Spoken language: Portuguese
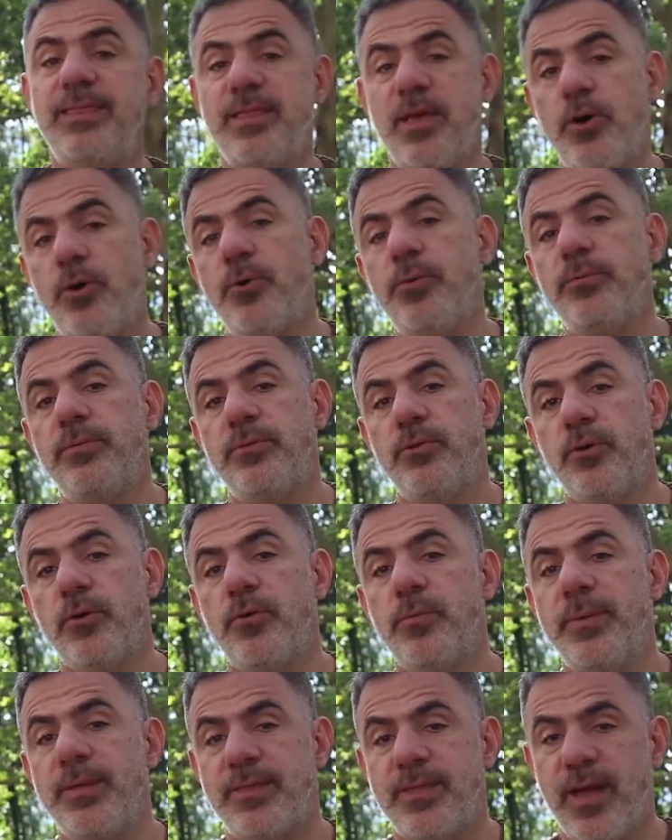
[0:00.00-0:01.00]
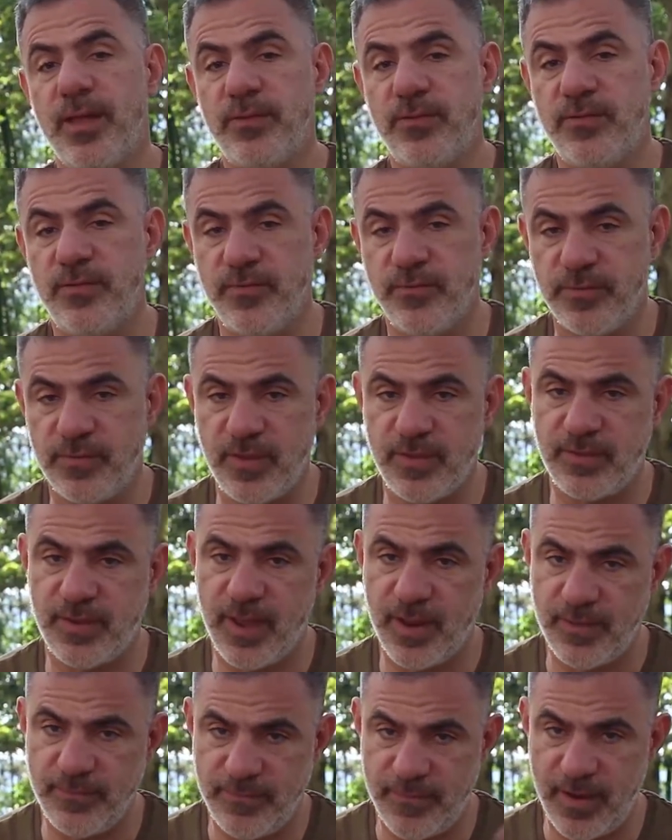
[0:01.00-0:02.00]
não documentados, se vocês
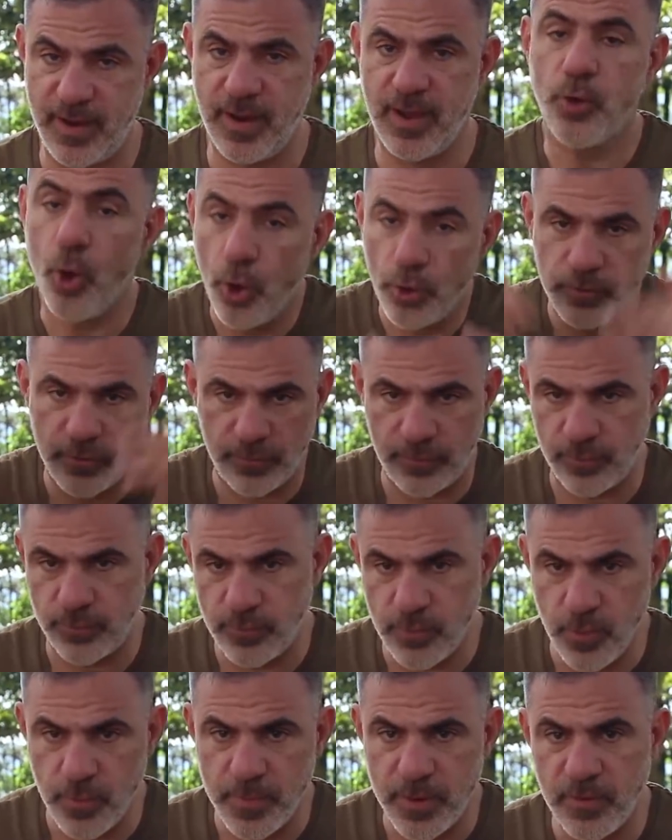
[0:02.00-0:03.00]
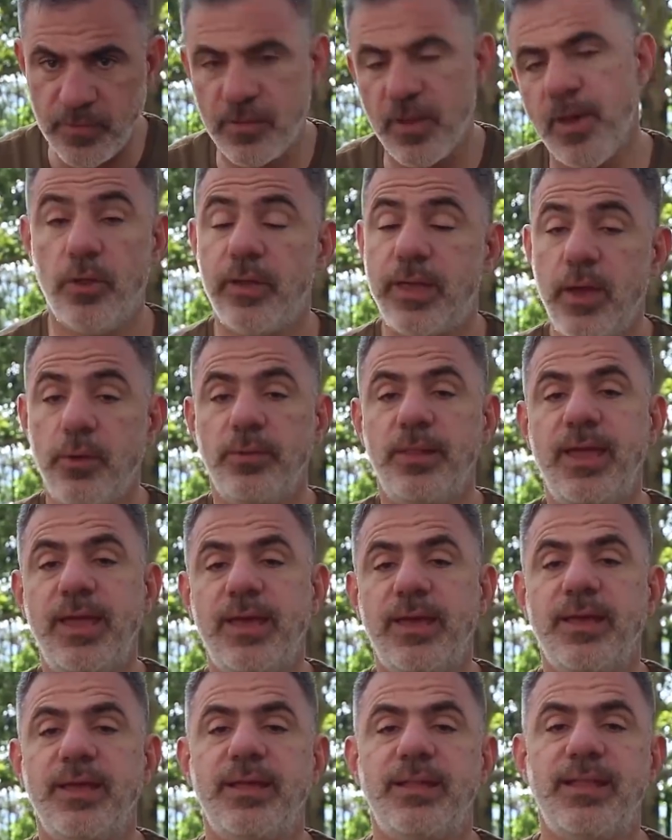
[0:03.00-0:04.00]
querem ver todos os números, coloquei um
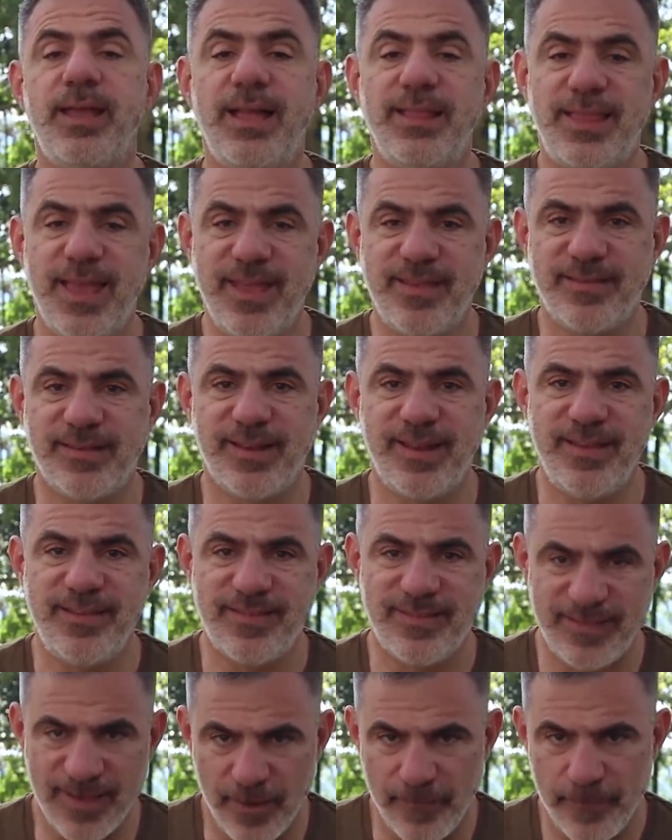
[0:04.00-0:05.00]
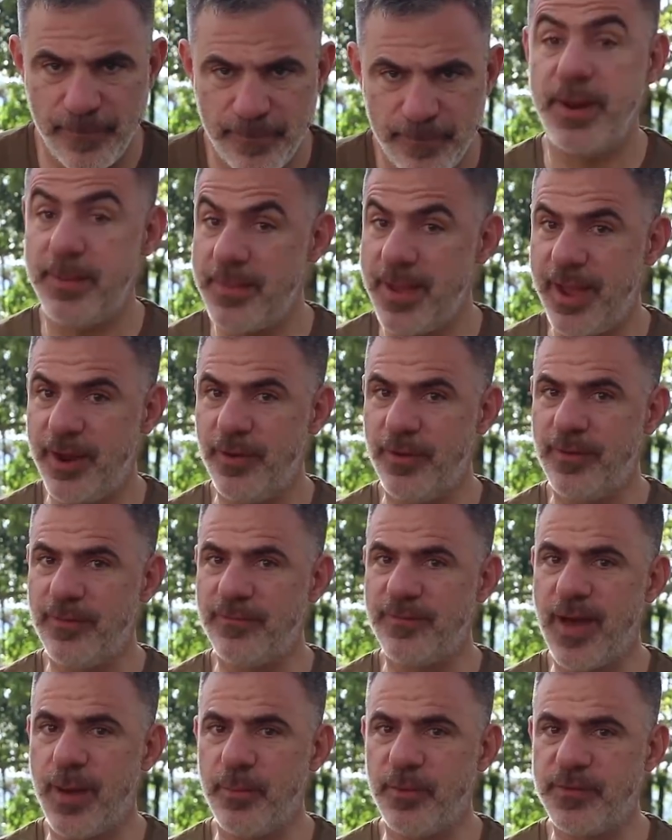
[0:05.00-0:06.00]
link na descrição. Primeiro,
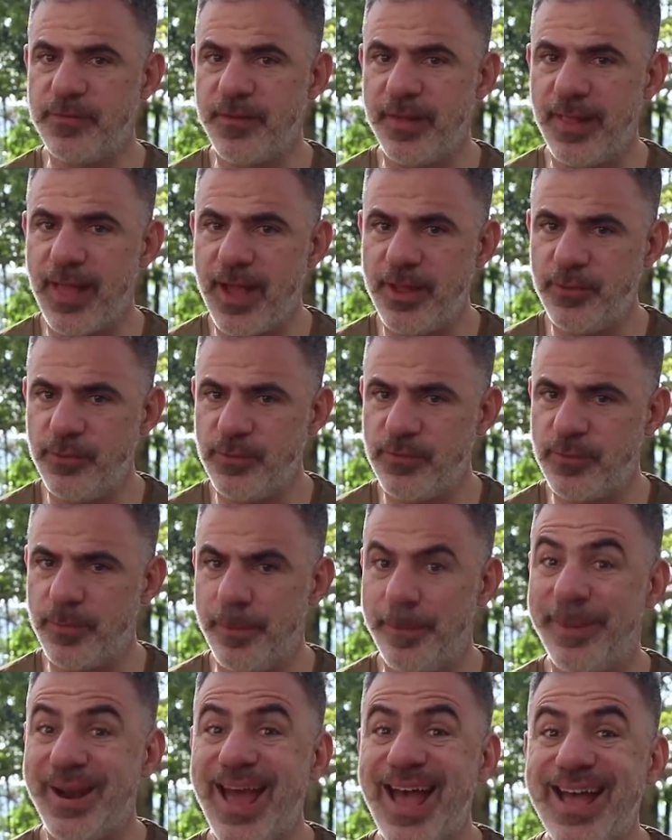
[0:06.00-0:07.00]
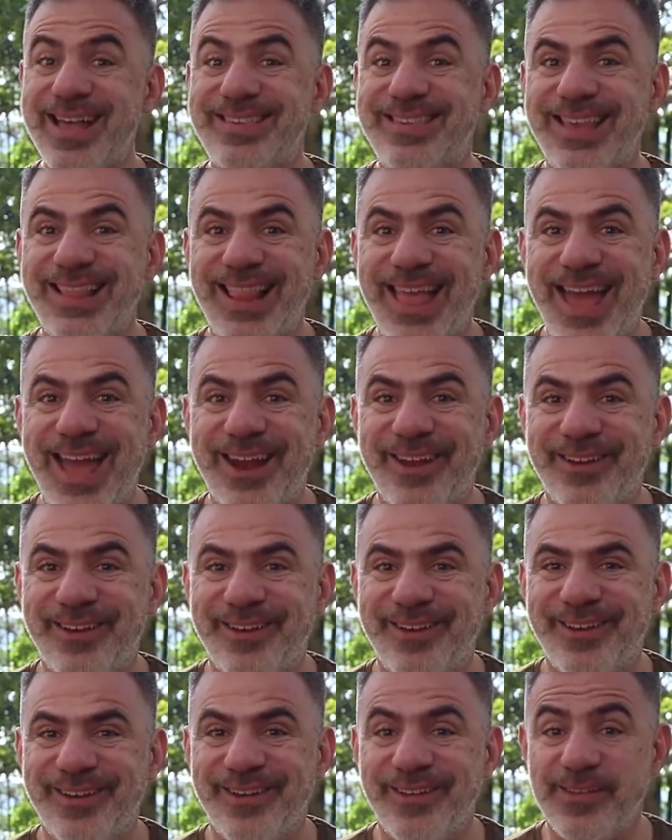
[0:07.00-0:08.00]
vamos falar dos
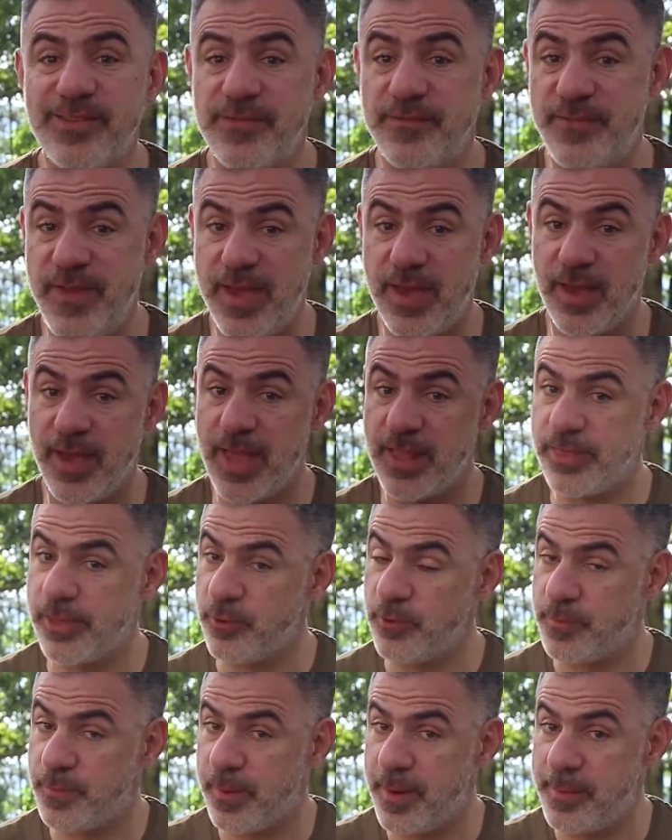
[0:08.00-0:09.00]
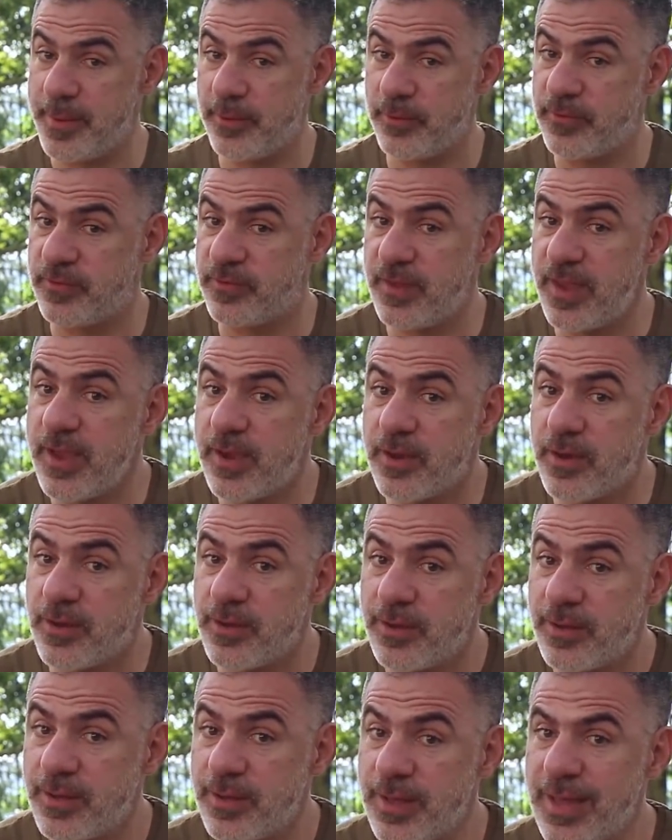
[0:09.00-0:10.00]
brasileiros. Ficam entre os primeiros
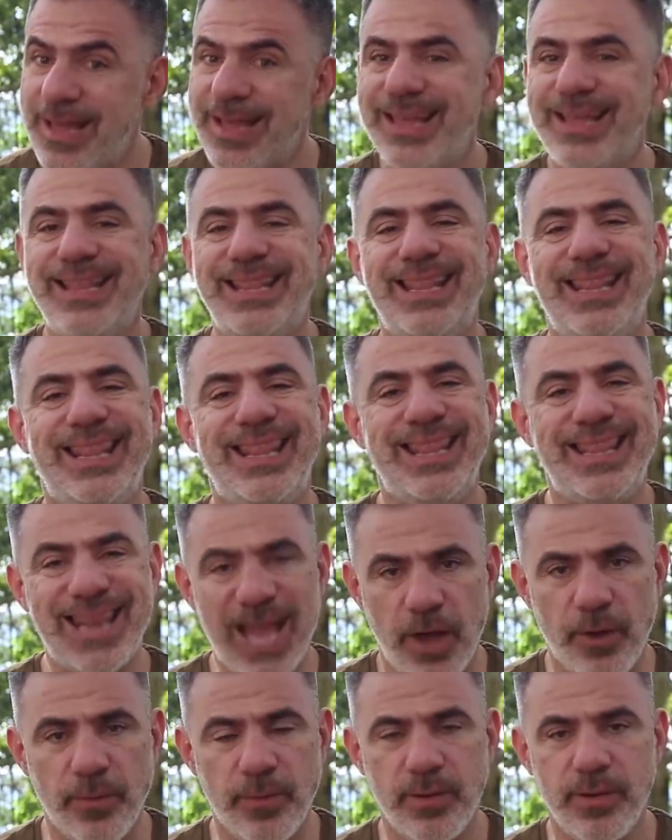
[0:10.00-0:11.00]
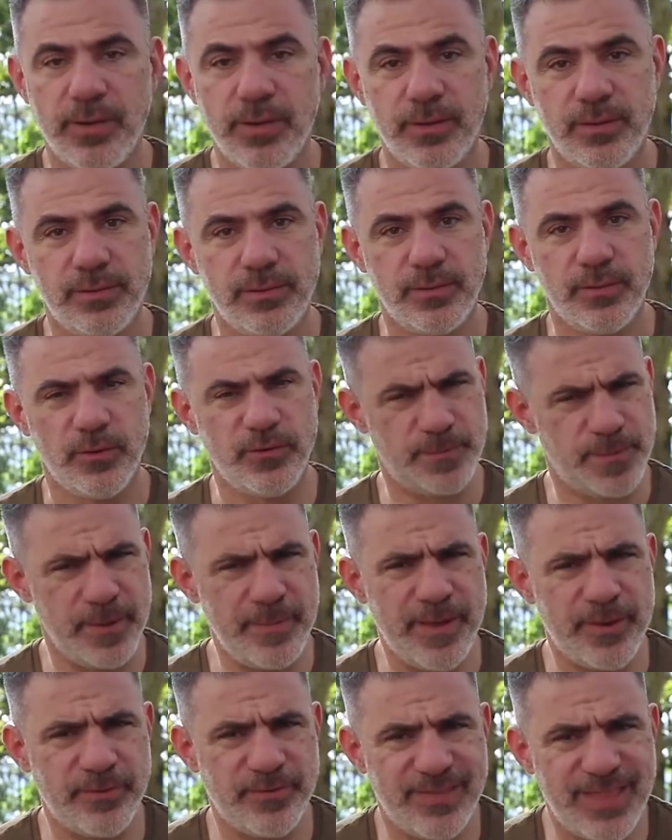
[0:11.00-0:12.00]
cinco? Não. Os
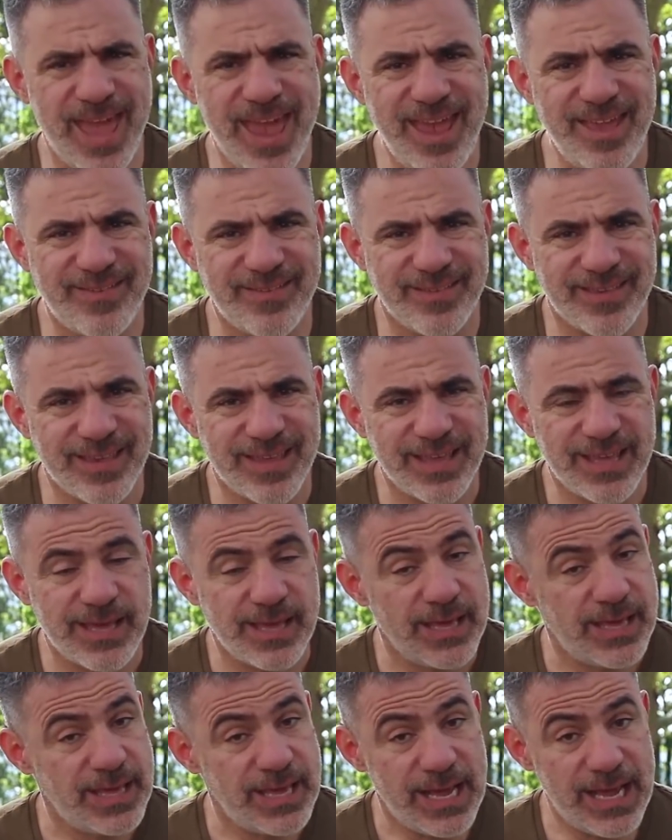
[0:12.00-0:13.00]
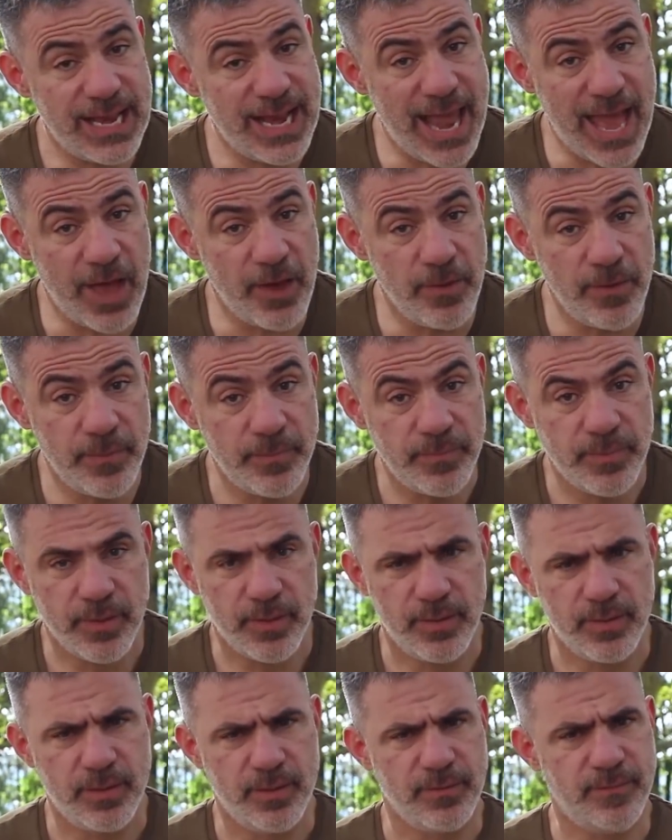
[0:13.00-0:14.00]
primeiros 10? Não.
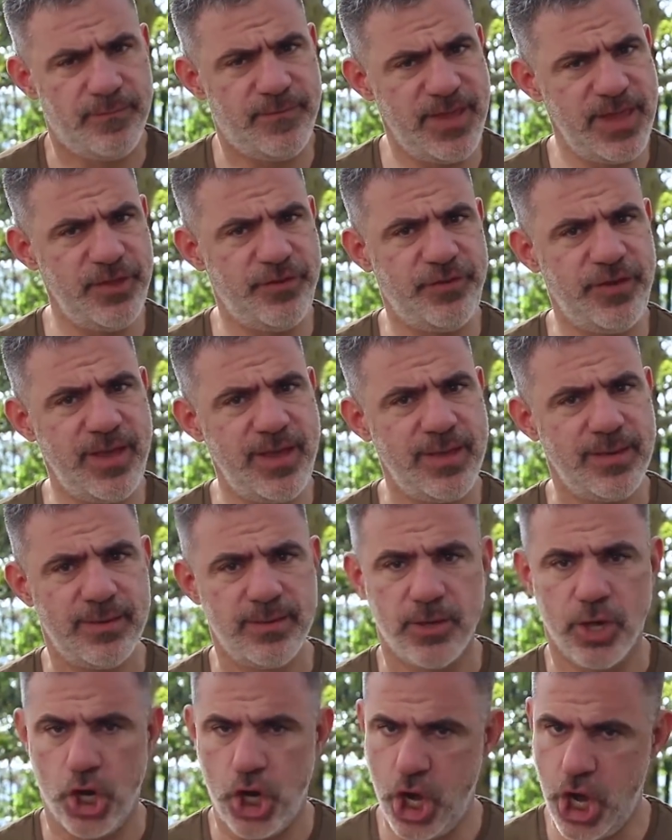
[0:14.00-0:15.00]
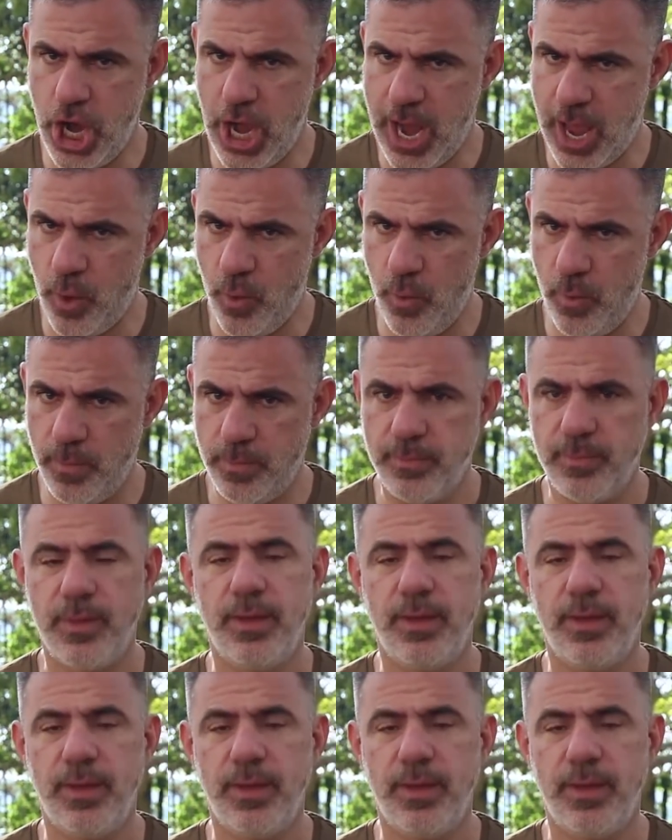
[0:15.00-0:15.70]
20? Não.